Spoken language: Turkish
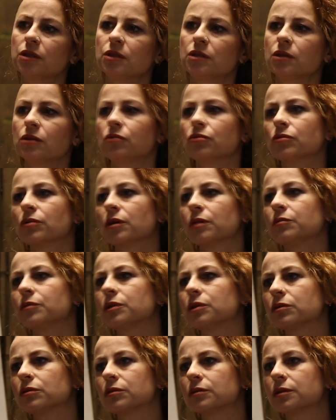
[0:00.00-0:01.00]
böyle. deyince Yunan
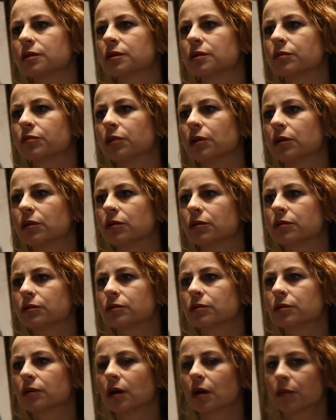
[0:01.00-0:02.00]
mitolojisini
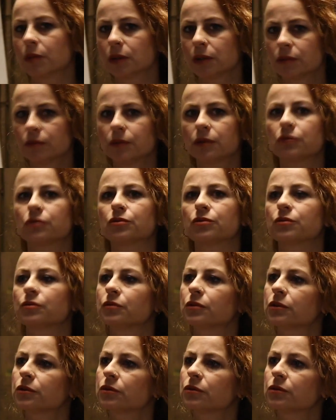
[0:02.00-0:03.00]
biliyoruz. Evet. Ama
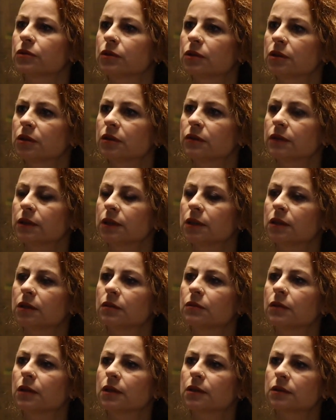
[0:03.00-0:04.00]
Türk mitolojisi de
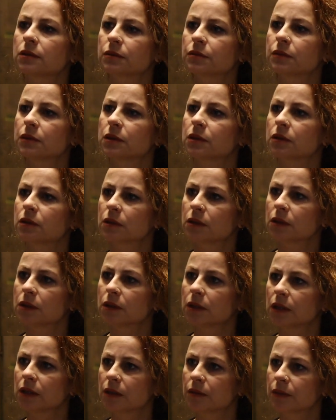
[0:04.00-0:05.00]
inanılmaz bir
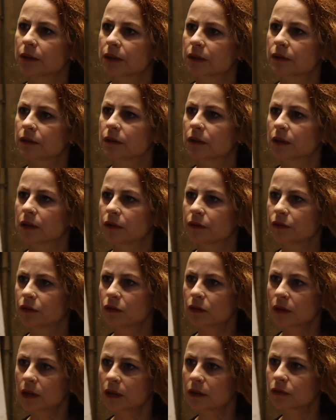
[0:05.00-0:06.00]
e, edebiyat
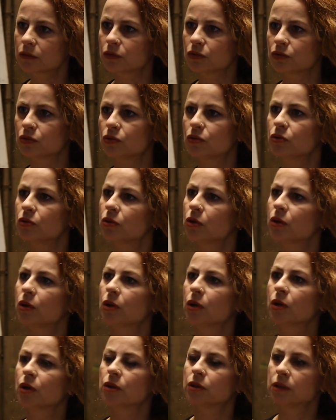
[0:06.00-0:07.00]
tarafı olan güçlü
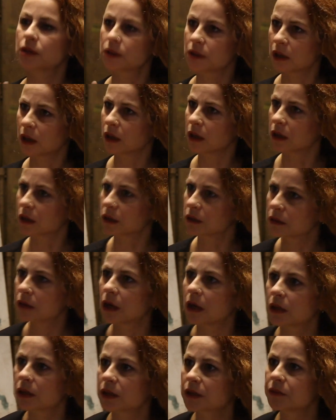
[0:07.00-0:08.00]
siz daha
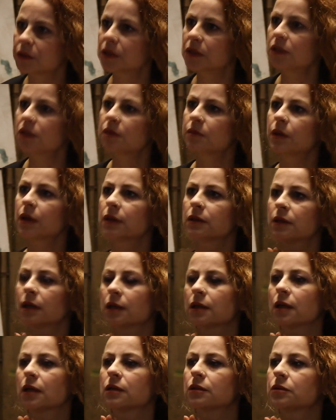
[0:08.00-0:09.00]
hakimsiniz
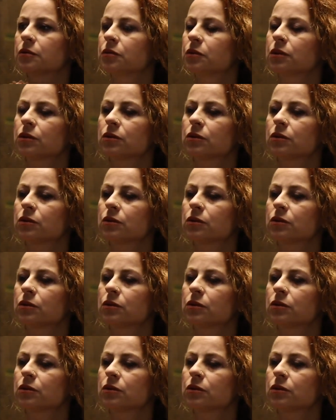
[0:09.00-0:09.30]
benden yanlış